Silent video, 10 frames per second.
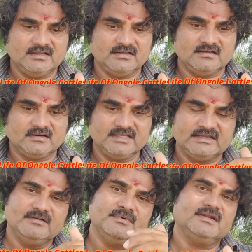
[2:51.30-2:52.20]
ఆయన
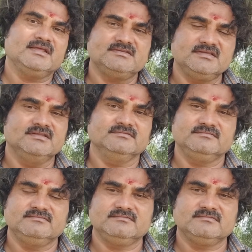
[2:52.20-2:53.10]
రంకె వేయమంటే వేసేది
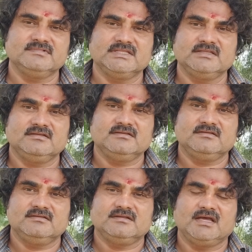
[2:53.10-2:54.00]

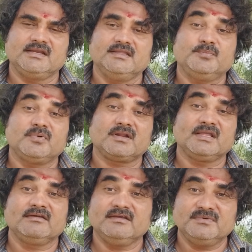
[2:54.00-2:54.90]
ఆయన ఎప్పుడు
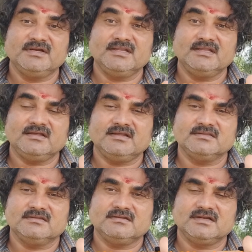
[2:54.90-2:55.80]
రంకి వేయమంటే
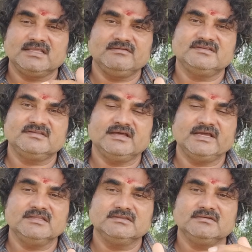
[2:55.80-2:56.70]
రంకి వేసేది
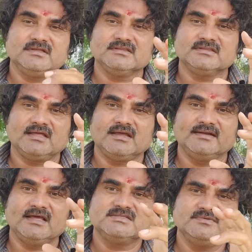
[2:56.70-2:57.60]
ఆయనతో అంత
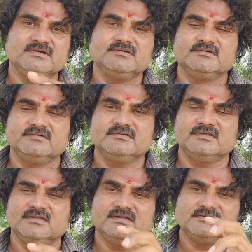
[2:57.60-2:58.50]
అటాచ్మెంటు
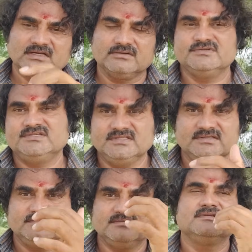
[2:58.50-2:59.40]
తనకు
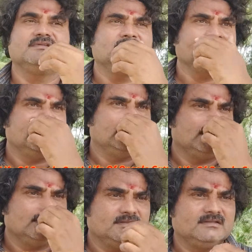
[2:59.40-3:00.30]
వచ్చింది
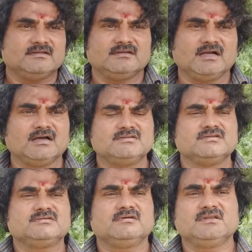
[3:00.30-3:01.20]

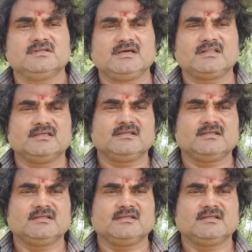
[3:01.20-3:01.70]
నాగార్జున చౌదరి గారి